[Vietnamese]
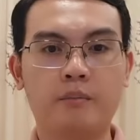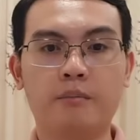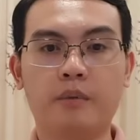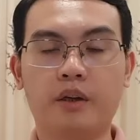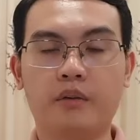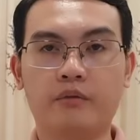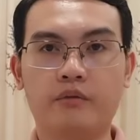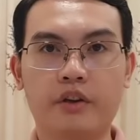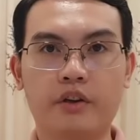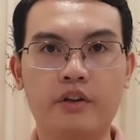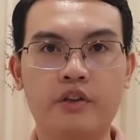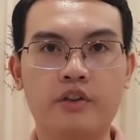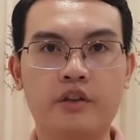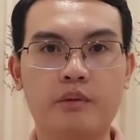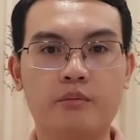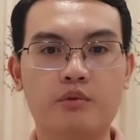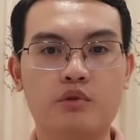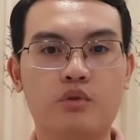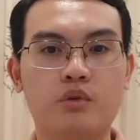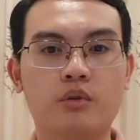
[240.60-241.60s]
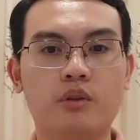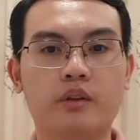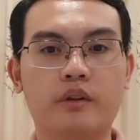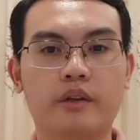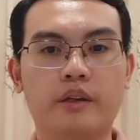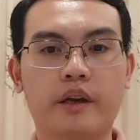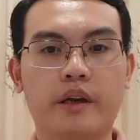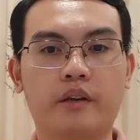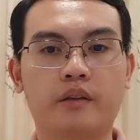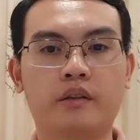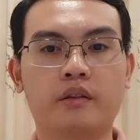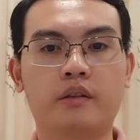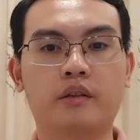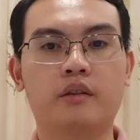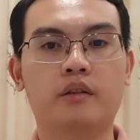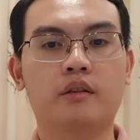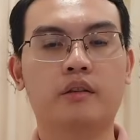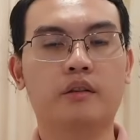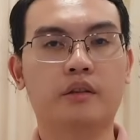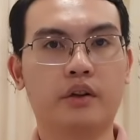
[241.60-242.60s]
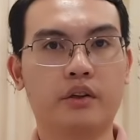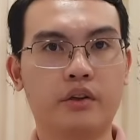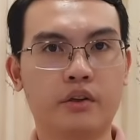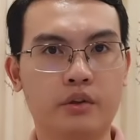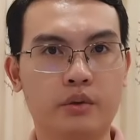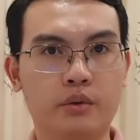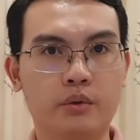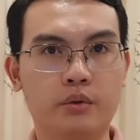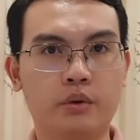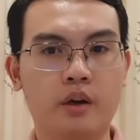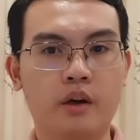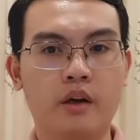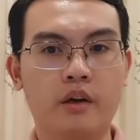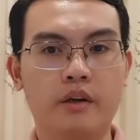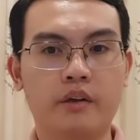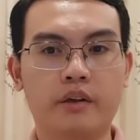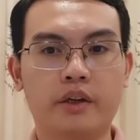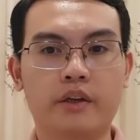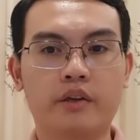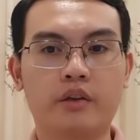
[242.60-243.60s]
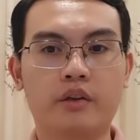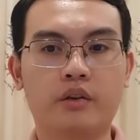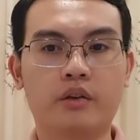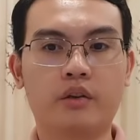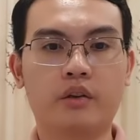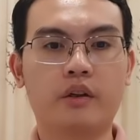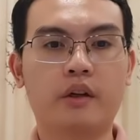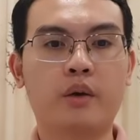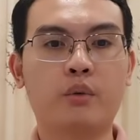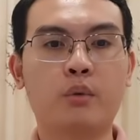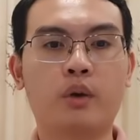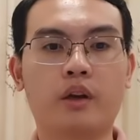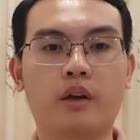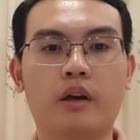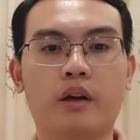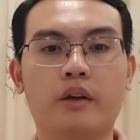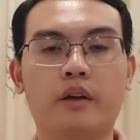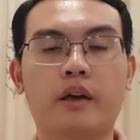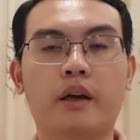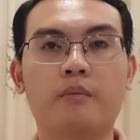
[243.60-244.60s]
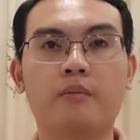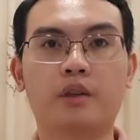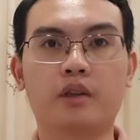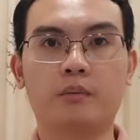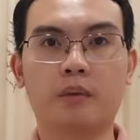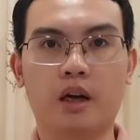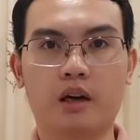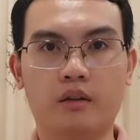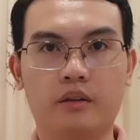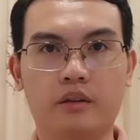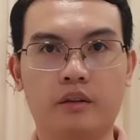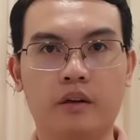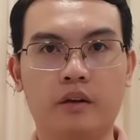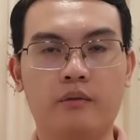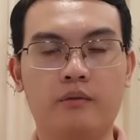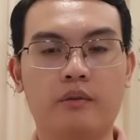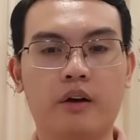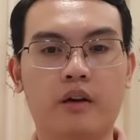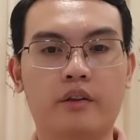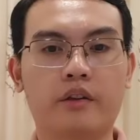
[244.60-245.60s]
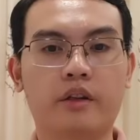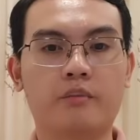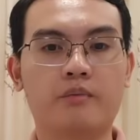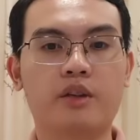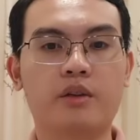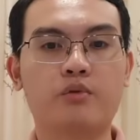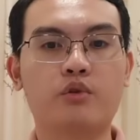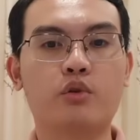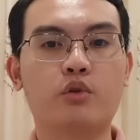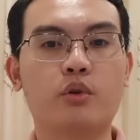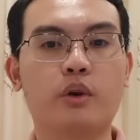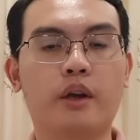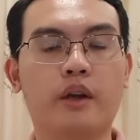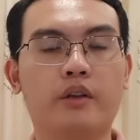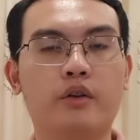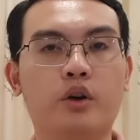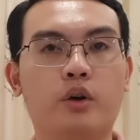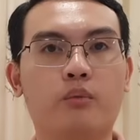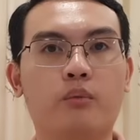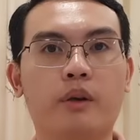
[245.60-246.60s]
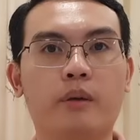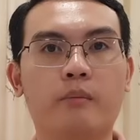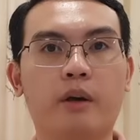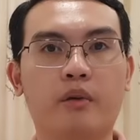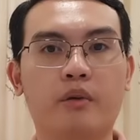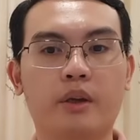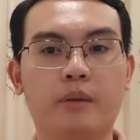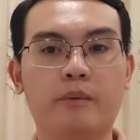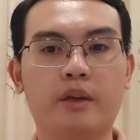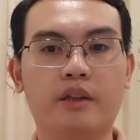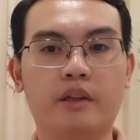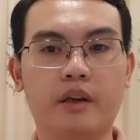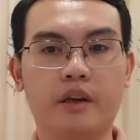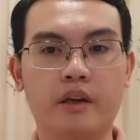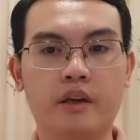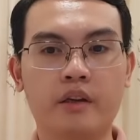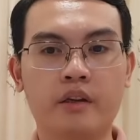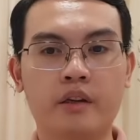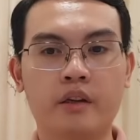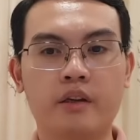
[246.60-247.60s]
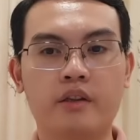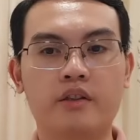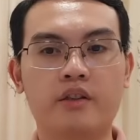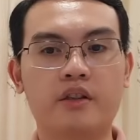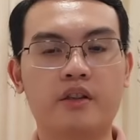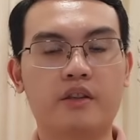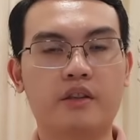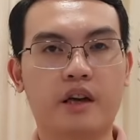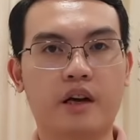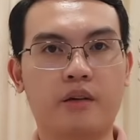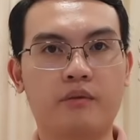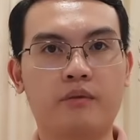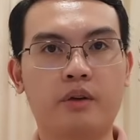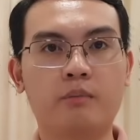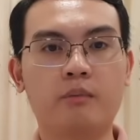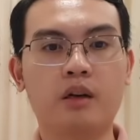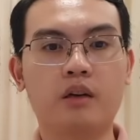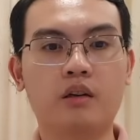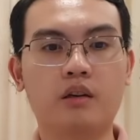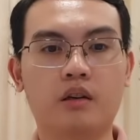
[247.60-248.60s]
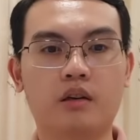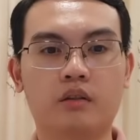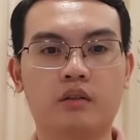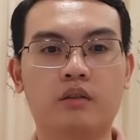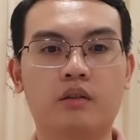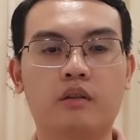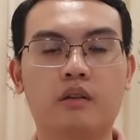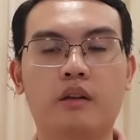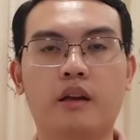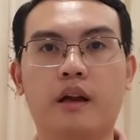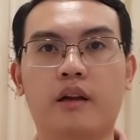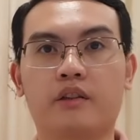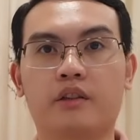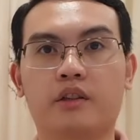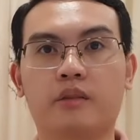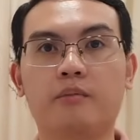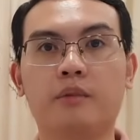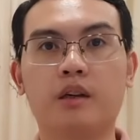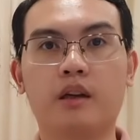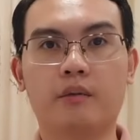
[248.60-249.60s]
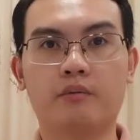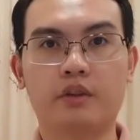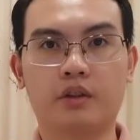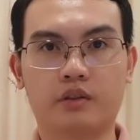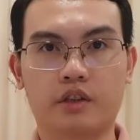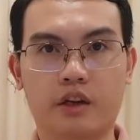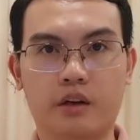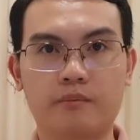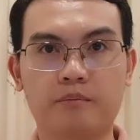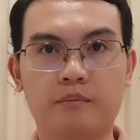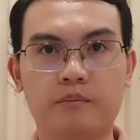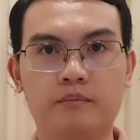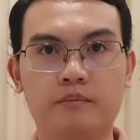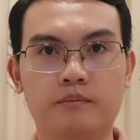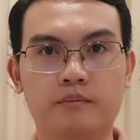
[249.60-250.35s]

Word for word: miễn phí trong suốt thời gian nghỉ hưu để được hưởng các quyền lợi khám chữa bệnh và chăm sóc sức khỏe do bị bảo hiểm y tế chi trả với mức hưởng là 95%.